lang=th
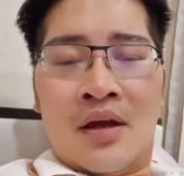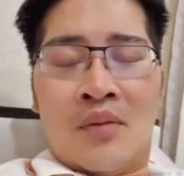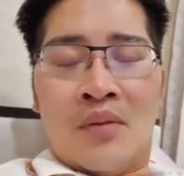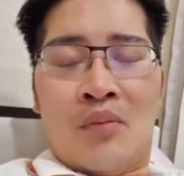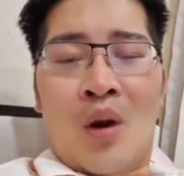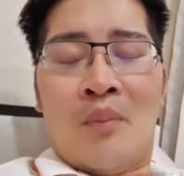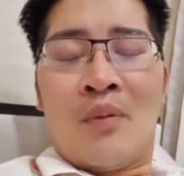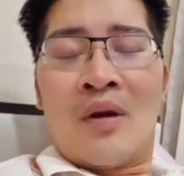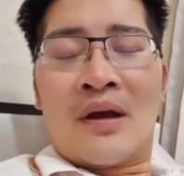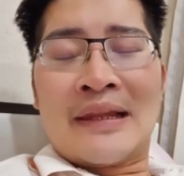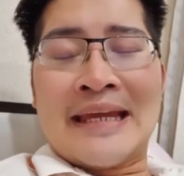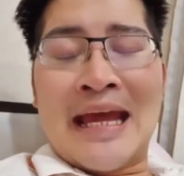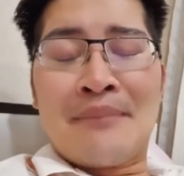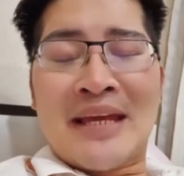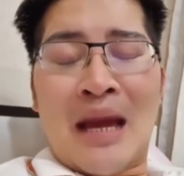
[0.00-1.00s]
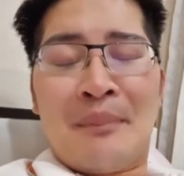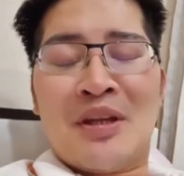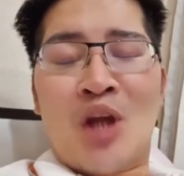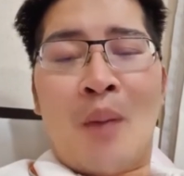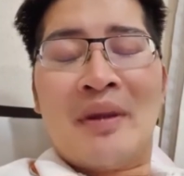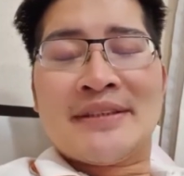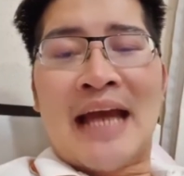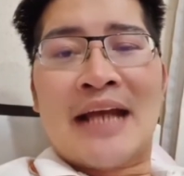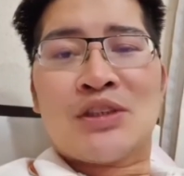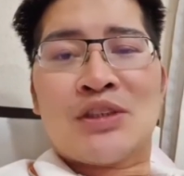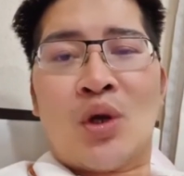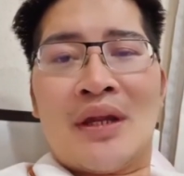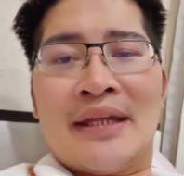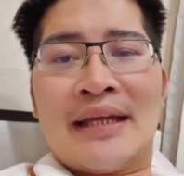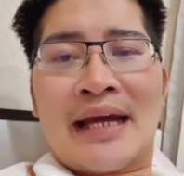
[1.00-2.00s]
ผมเรียนไปยังพี่น้องประชาชน
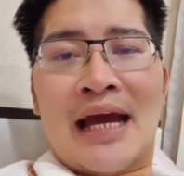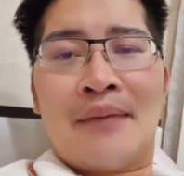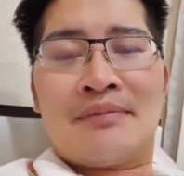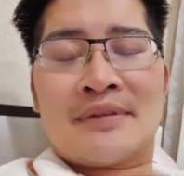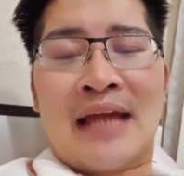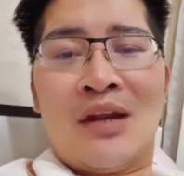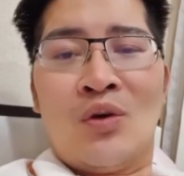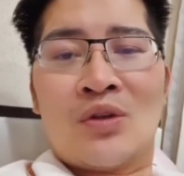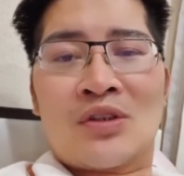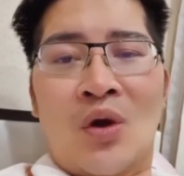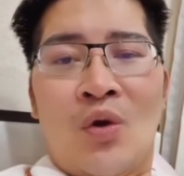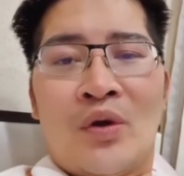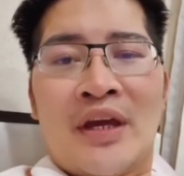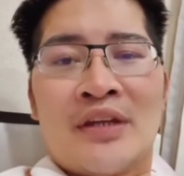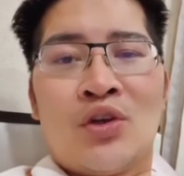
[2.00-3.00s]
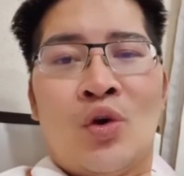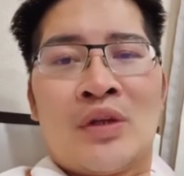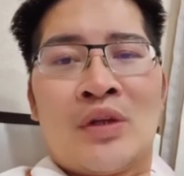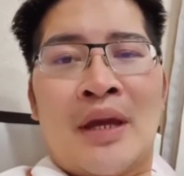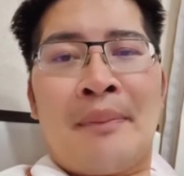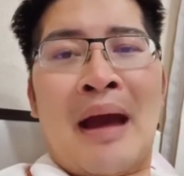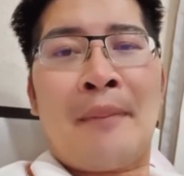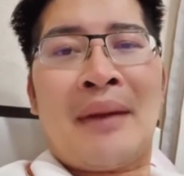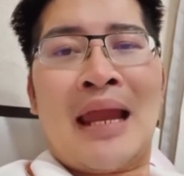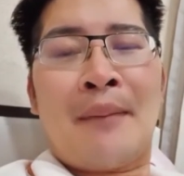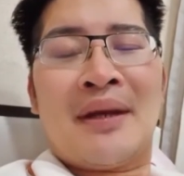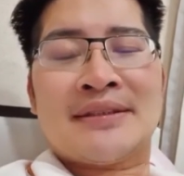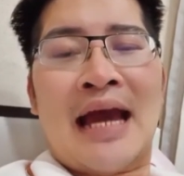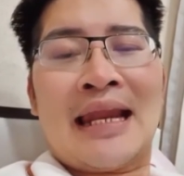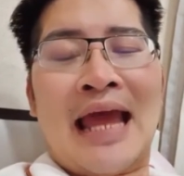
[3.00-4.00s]
เลยนะครับถ้าลุงตู่ยังอยู่ในพรรคพลังป
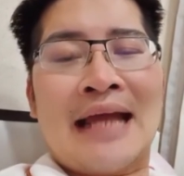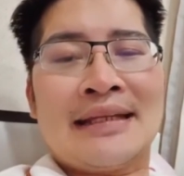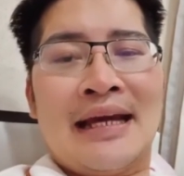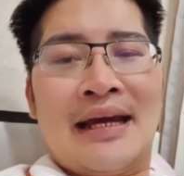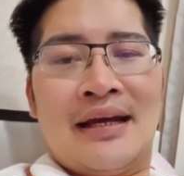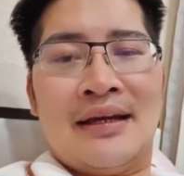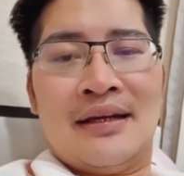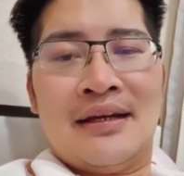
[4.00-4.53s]
ระชารัฐอ่ะ